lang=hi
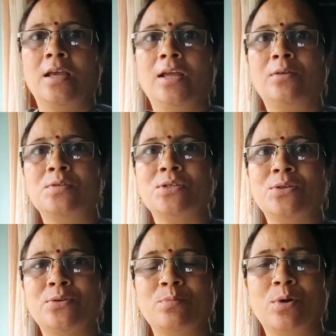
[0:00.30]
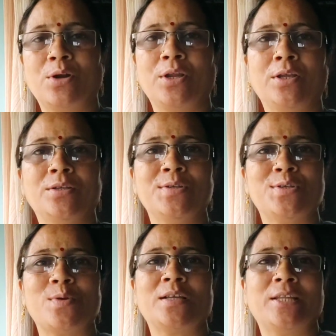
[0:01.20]
हेलो जी गुड मॉर्निंग
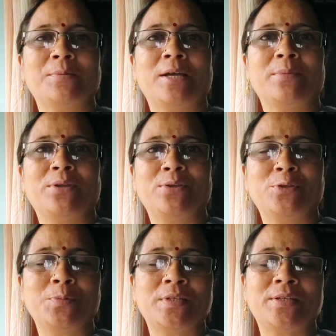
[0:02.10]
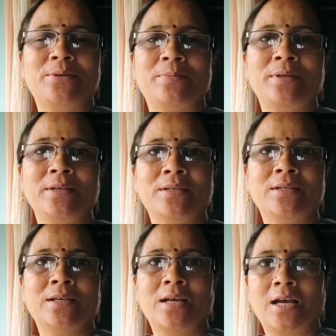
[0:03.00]
स्वागत है आपका मेरे यूट्यूब चैनल पे
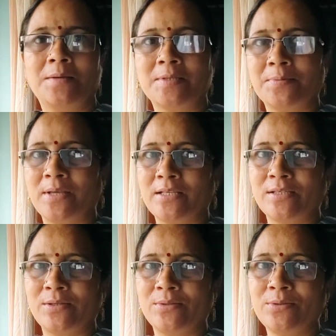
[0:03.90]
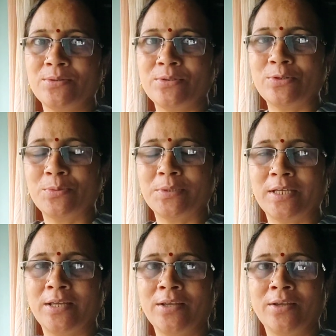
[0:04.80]
आप सब कैसे हो जरूर
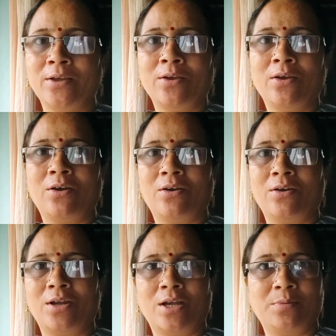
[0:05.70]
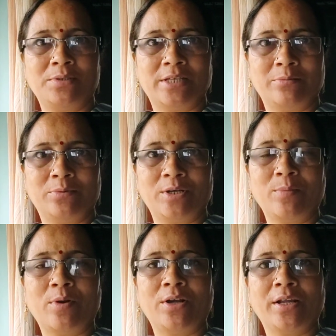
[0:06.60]
बताएं और अभी टाइम हो रहा
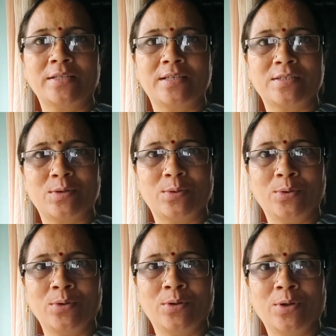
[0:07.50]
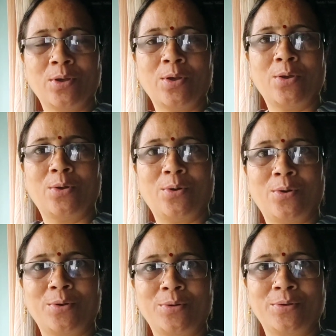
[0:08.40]
है मॉर्निंग का सिक्स ओ क्लॉक
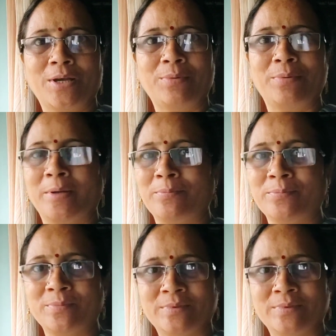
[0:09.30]
और अभी हम